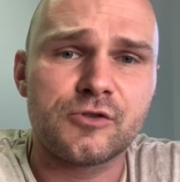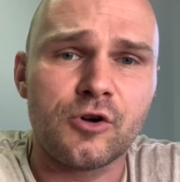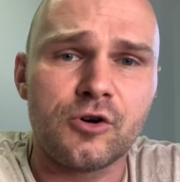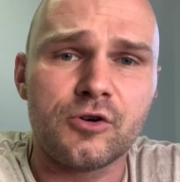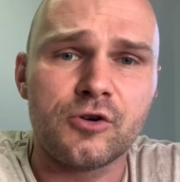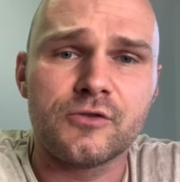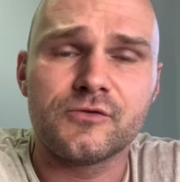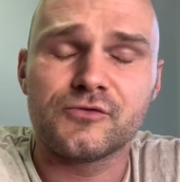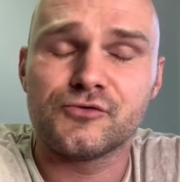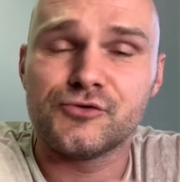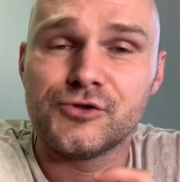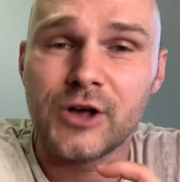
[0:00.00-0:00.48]

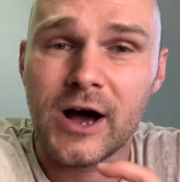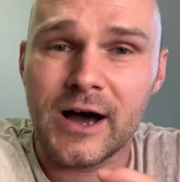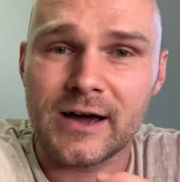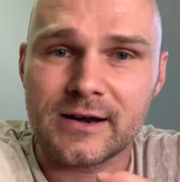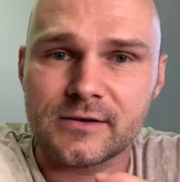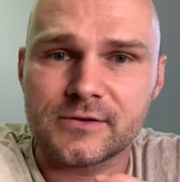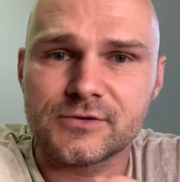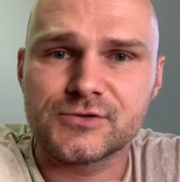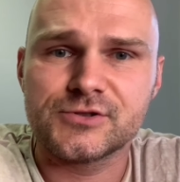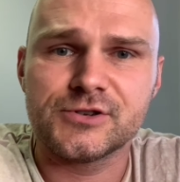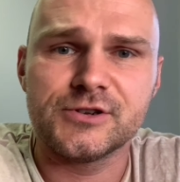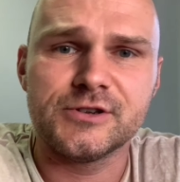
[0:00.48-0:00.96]
to dar,
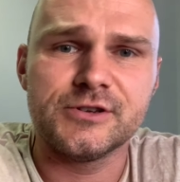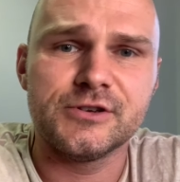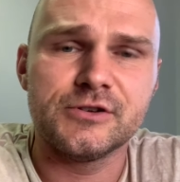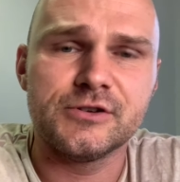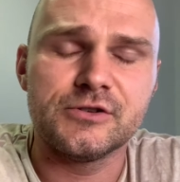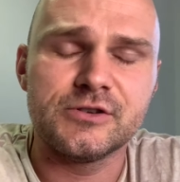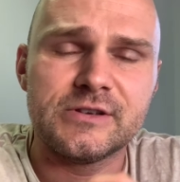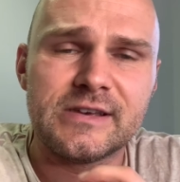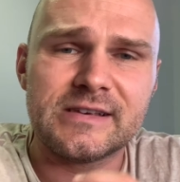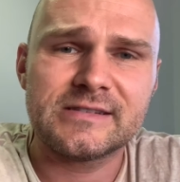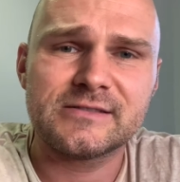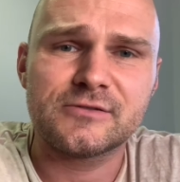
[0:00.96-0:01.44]
czyli
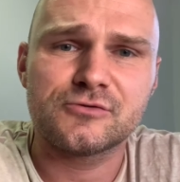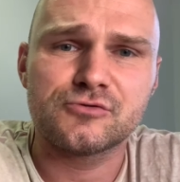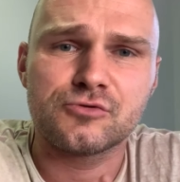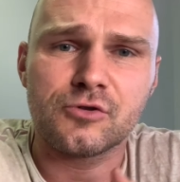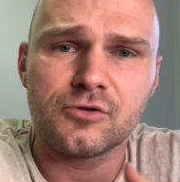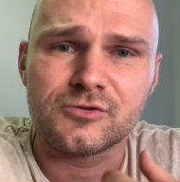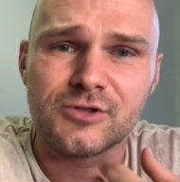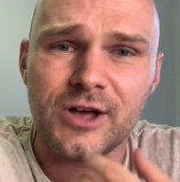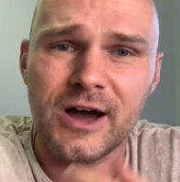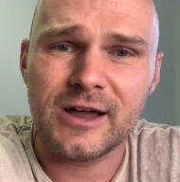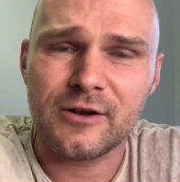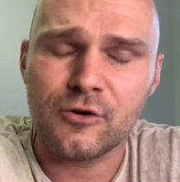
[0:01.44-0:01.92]
jest
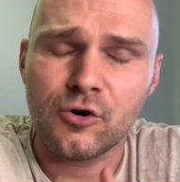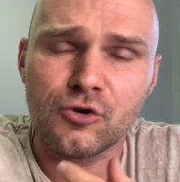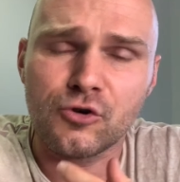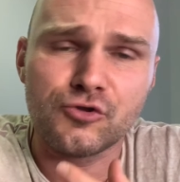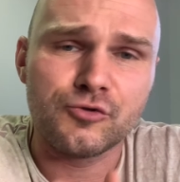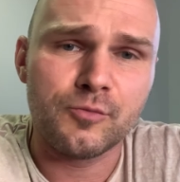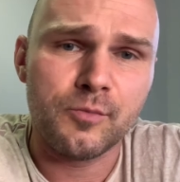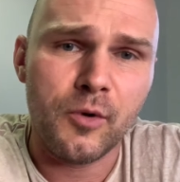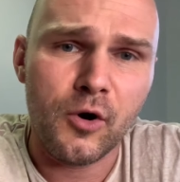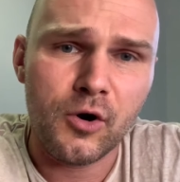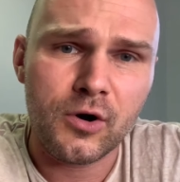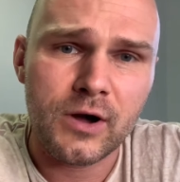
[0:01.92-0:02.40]
to dar
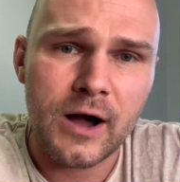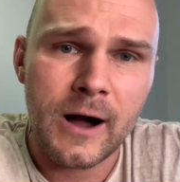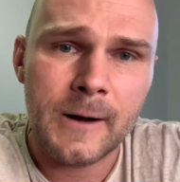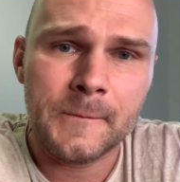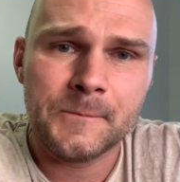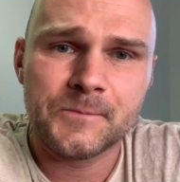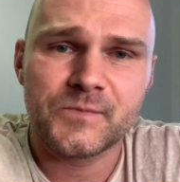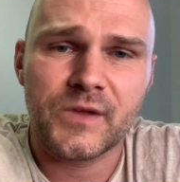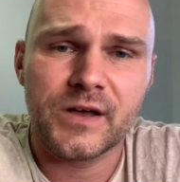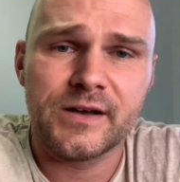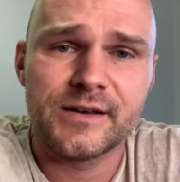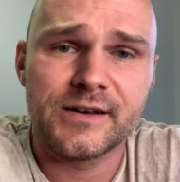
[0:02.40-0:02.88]
od Boga
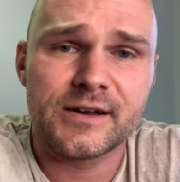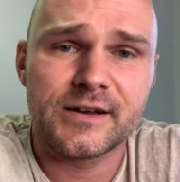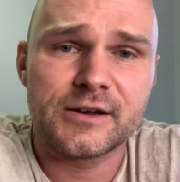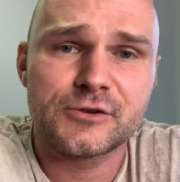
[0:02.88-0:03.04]
E,